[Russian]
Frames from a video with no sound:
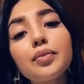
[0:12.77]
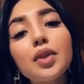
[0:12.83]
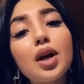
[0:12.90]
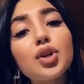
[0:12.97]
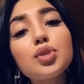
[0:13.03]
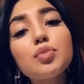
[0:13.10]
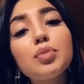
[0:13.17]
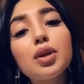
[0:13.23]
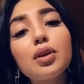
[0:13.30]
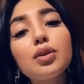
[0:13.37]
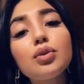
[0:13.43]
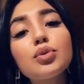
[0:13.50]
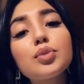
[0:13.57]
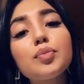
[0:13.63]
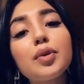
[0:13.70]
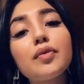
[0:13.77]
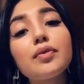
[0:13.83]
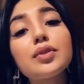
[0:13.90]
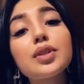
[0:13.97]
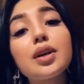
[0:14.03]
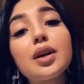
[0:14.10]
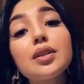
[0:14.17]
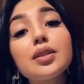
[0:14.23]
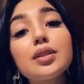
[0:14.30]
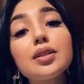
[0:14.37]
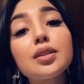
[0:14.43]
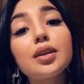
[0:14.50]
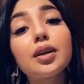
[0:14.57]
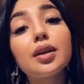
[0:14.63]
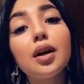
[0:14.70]
Наш мир, не успев
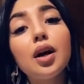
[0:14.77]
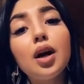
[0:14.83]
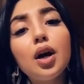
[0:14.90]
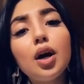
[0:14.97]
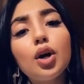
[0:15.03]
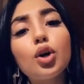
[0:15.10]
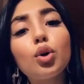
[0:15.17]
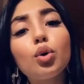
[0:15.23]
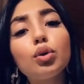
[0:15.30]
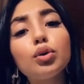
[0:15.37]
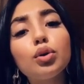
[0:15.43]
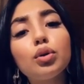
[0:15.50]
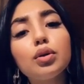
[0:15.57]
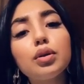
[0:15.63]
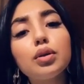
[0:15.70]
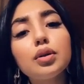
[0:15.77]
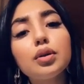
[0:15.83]
возродиться, рухнул.